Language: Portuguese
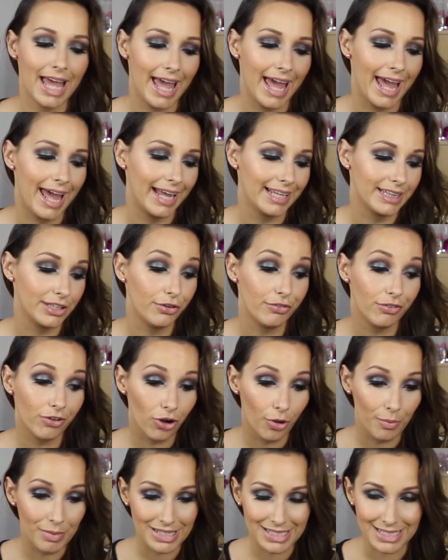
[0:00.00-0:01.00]
É, então eu
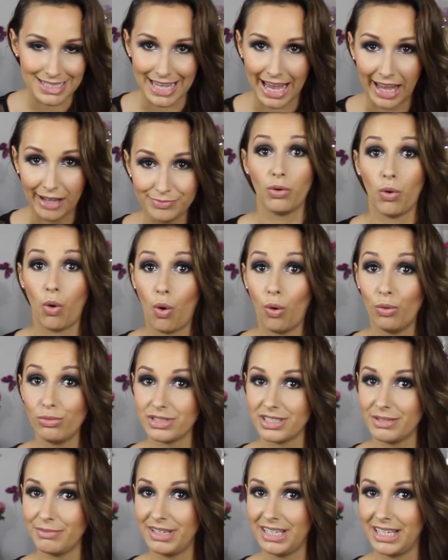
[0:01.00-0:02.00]
vou começar. Tem
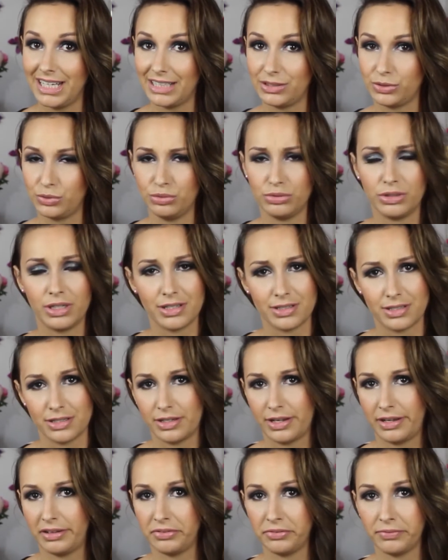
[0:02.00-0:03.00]
11 miniaturas,
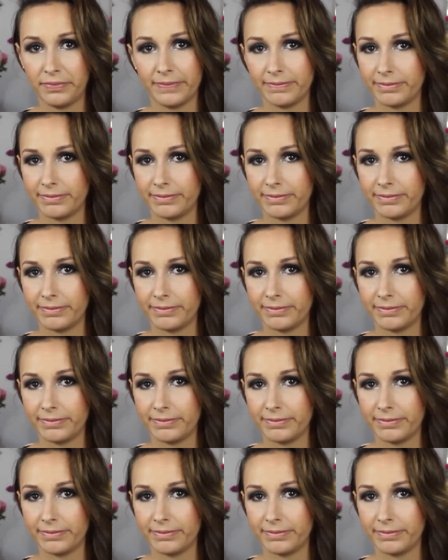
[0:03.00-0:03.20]
é,